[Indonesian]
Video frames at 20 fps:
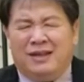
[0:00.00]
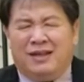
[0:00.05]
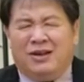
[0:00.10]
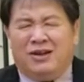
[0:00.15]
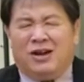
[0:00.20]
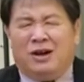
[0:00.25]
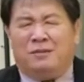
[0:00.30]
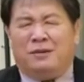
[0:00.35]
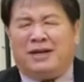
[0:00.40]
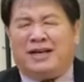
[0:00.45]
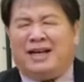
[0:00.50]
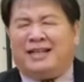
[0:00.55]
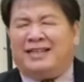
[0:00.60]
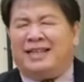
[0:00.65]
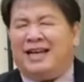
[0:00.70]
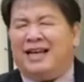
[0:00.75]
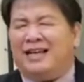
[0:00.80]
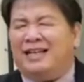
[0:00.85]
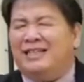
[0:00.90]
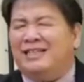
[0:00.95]
Engkau
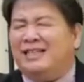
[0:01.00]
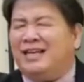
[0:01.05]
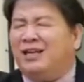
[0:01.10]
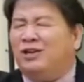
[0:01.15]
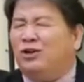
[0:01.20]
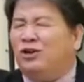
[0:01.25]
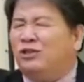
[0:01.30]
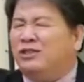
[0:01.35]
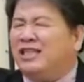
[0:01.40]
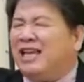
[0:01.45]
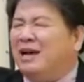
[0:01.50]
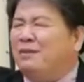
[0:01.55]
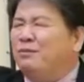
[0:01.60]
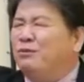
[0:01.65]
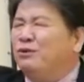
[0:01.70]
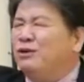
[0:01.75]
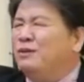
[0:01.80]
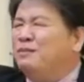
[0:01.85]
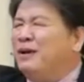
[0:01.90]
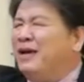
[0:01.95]
berkata, jika
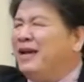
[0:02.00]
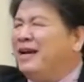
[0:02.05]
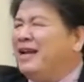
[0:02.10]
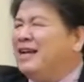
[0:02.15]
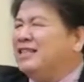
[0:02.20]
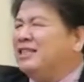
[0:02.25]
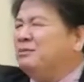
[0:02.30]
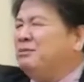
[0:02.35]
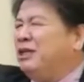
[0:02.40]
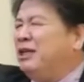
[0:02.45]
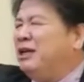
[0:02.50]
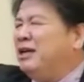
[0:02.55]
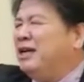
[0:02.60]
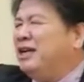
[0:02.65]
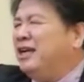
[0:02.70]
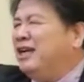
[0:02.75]
dosamu merah seperti